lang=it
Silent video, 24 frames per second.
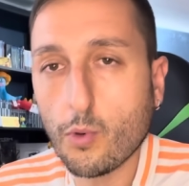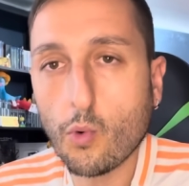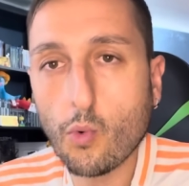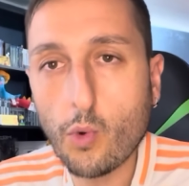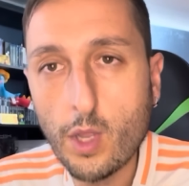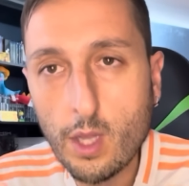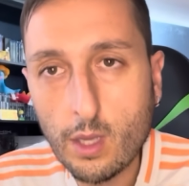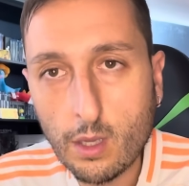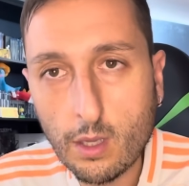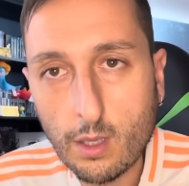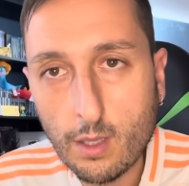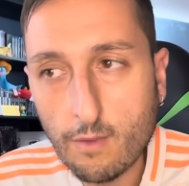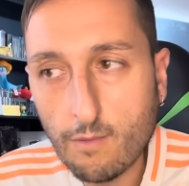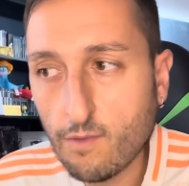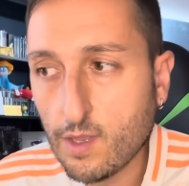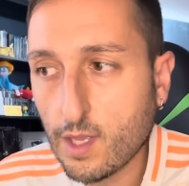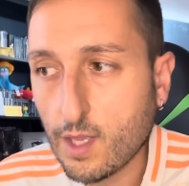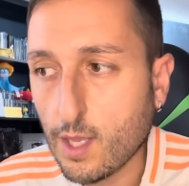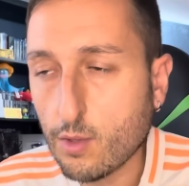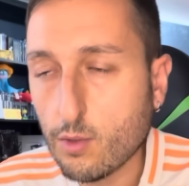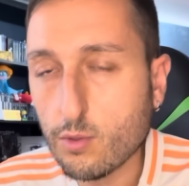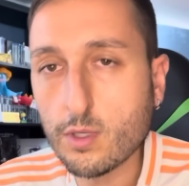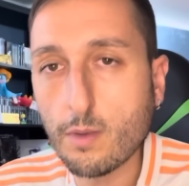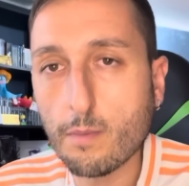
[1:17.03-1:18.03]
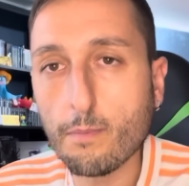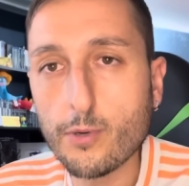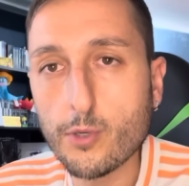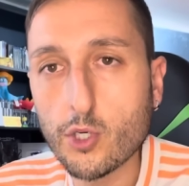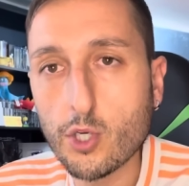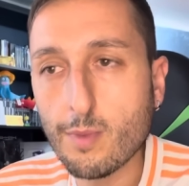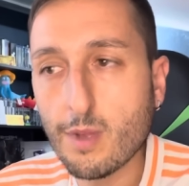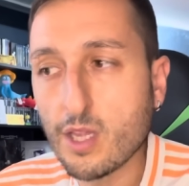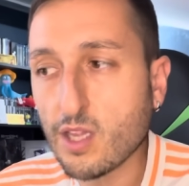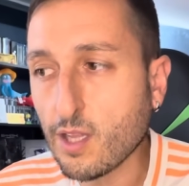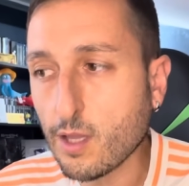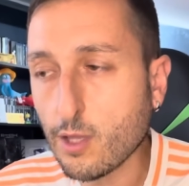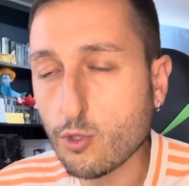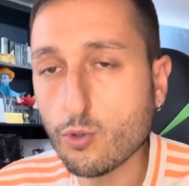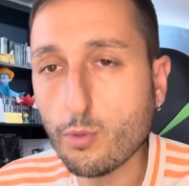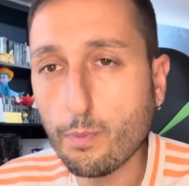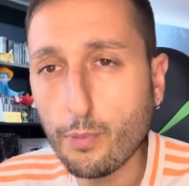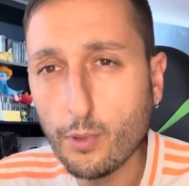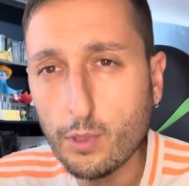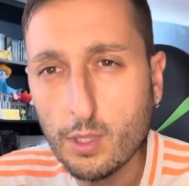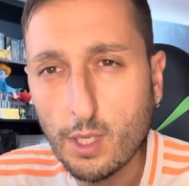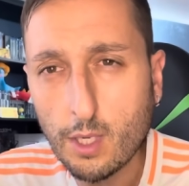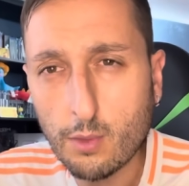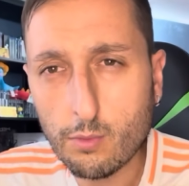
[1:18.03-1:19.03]
Quindi vi chiedo semplicemente di
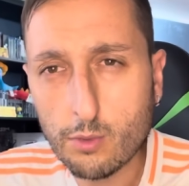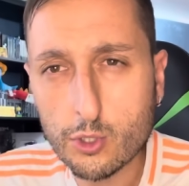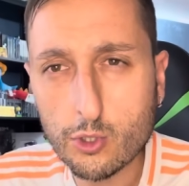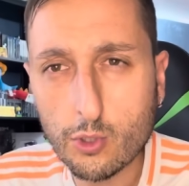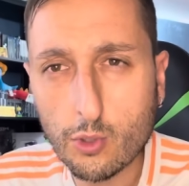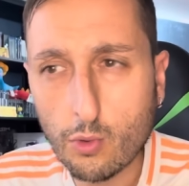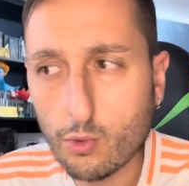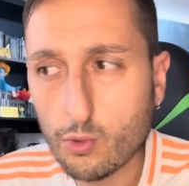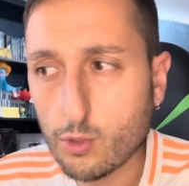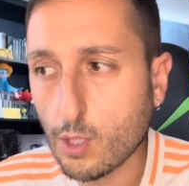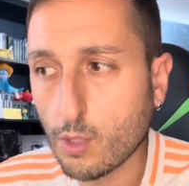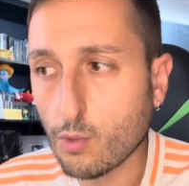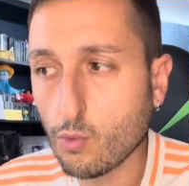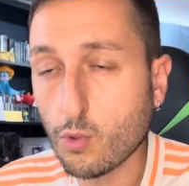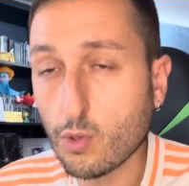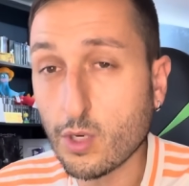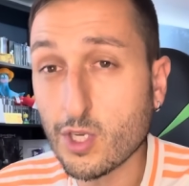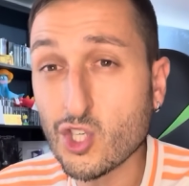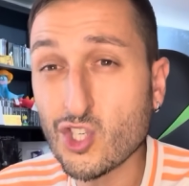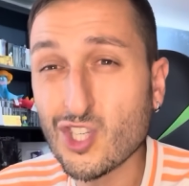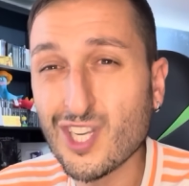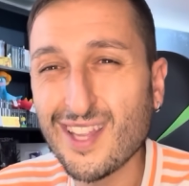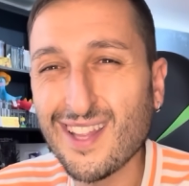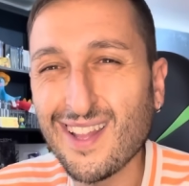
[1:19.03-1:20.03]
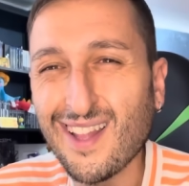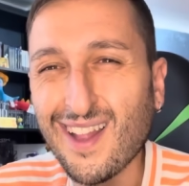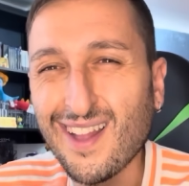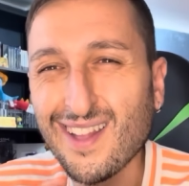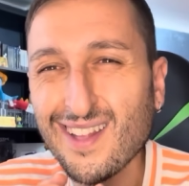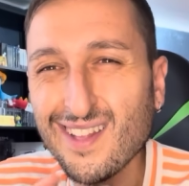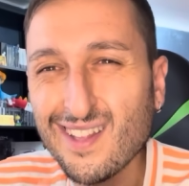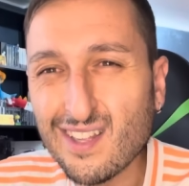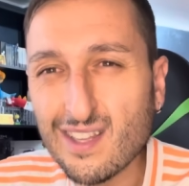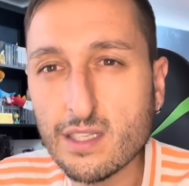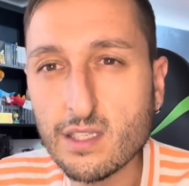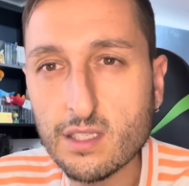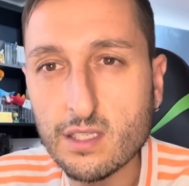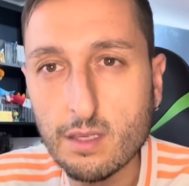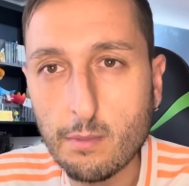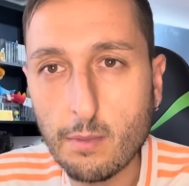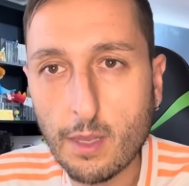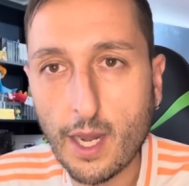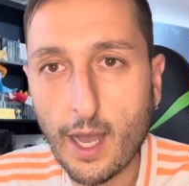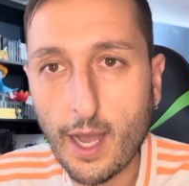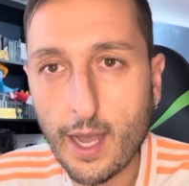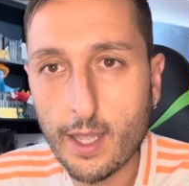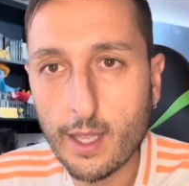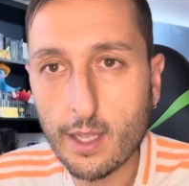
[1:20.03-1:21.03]
supportare questo contenuto, lasciate tantissimi
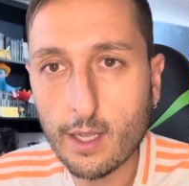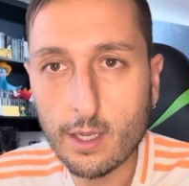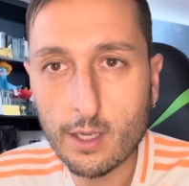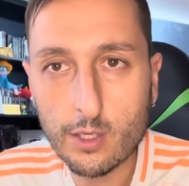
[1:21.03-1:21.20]
like,